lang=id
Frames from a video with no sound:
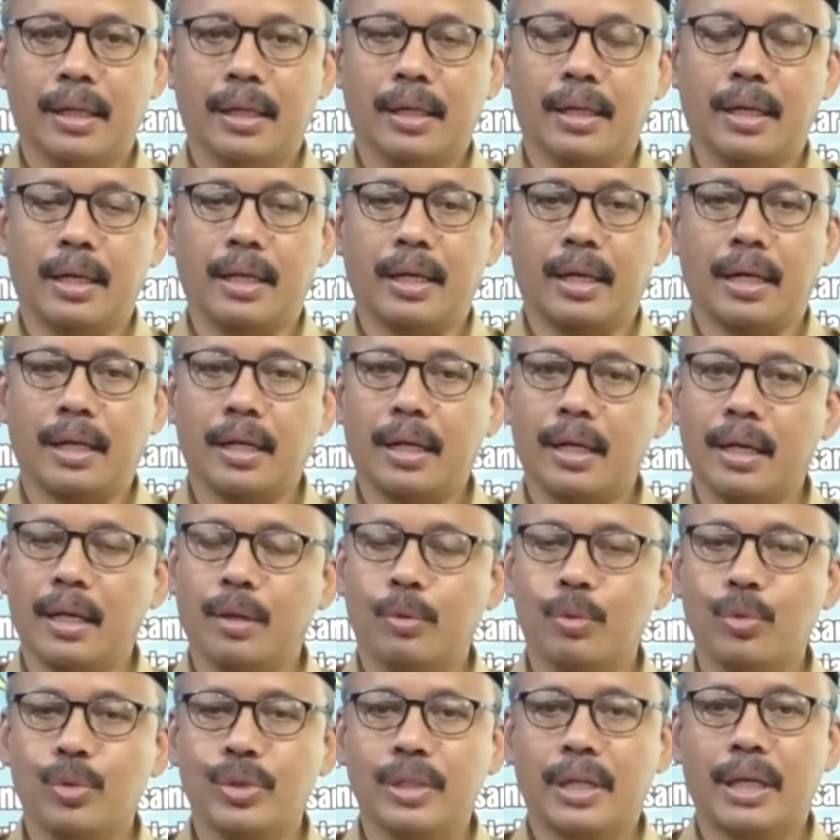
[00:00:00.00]
dan
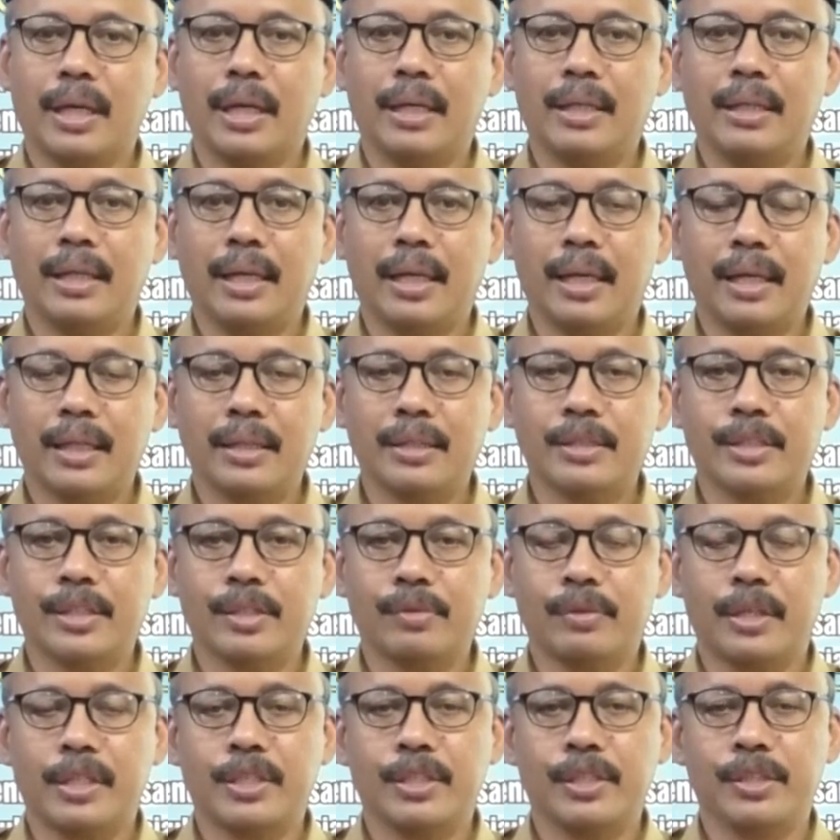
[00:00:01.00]
anak-anakku sekalian
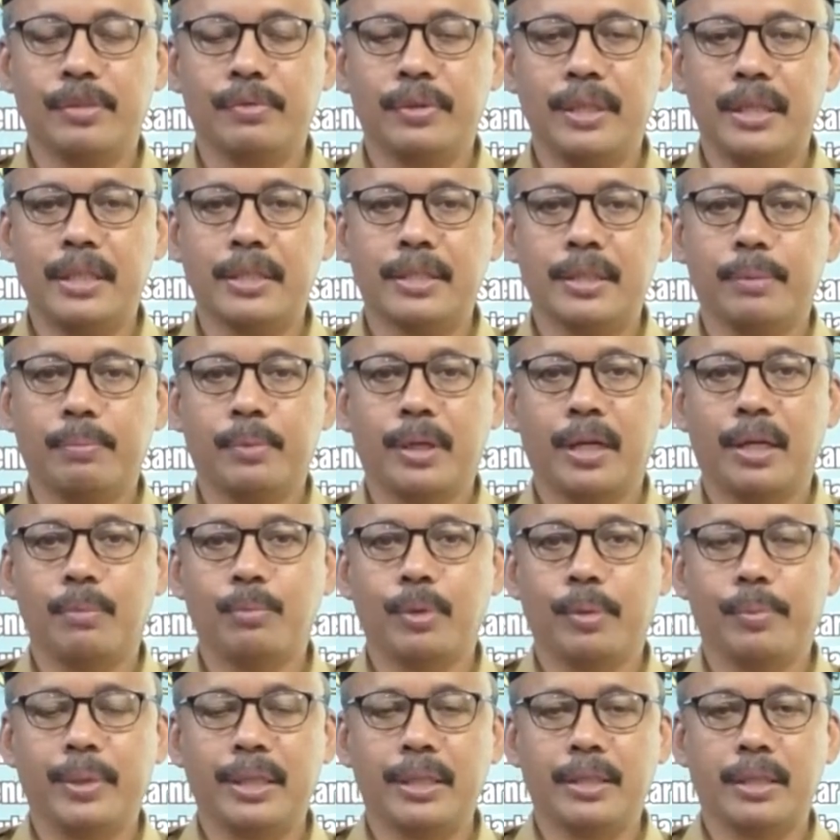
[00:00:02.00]
siswa-siswi SMK
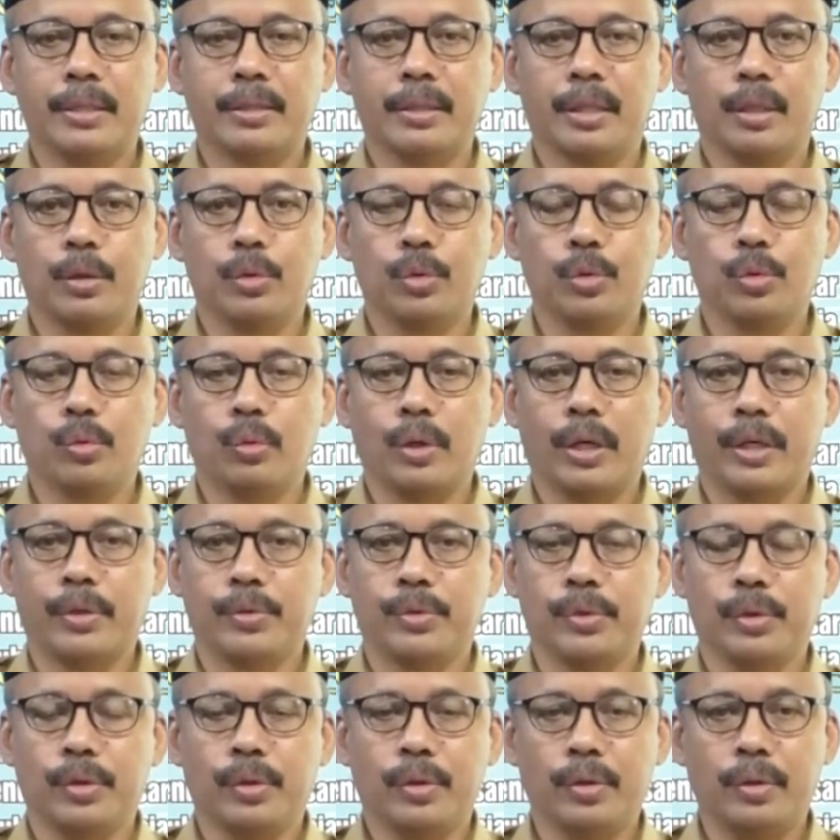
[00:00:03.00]
Muhammadiyah 1
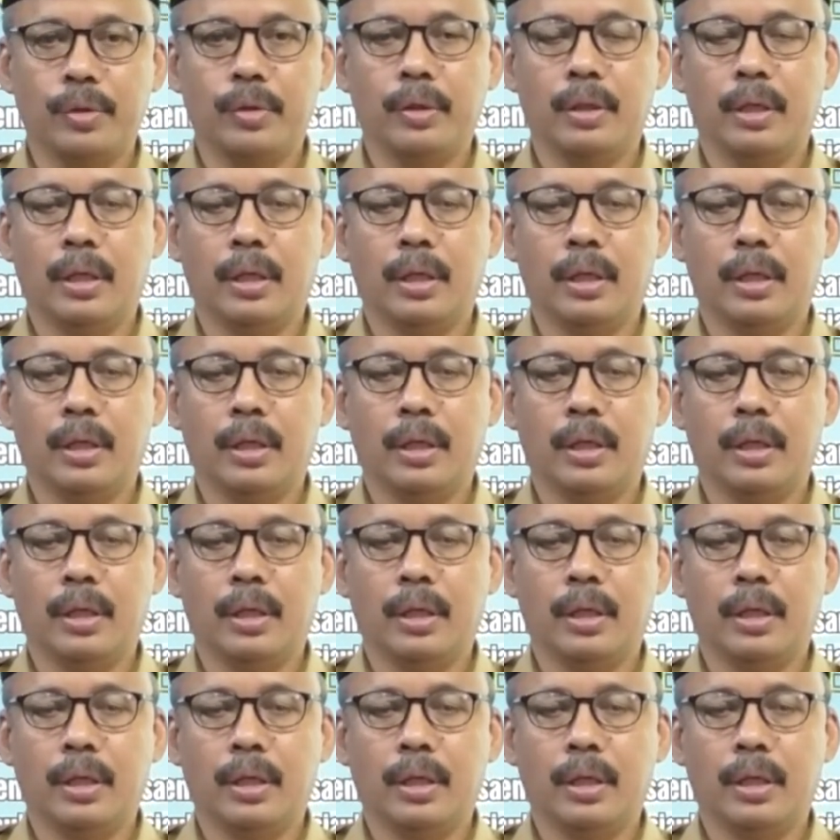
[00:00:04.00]
Sukoharjo,